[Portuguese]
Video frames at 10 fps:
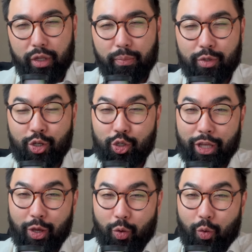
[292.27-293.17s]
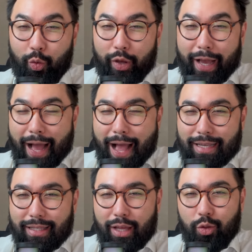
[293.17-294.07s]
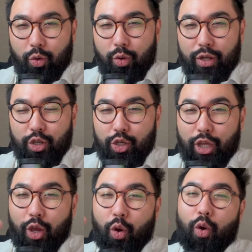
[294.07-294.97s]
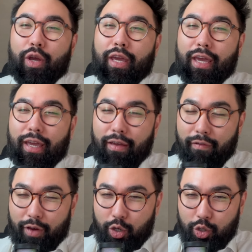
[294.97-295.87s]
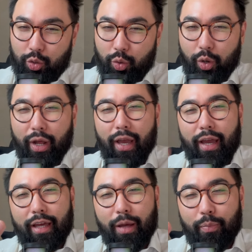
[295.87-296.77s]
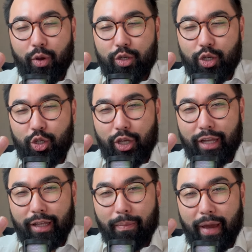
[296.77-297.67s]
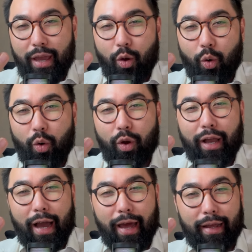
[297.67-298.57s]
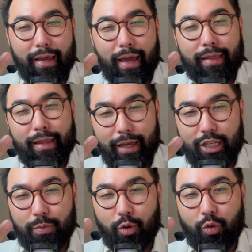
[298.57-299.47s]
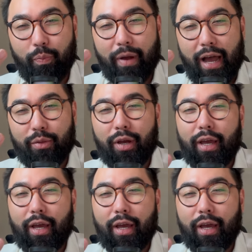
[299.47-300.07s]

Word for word: depois a gente tem o gastador, a gente tem o investidor. E depois a gente tem também o cara que é despreocupado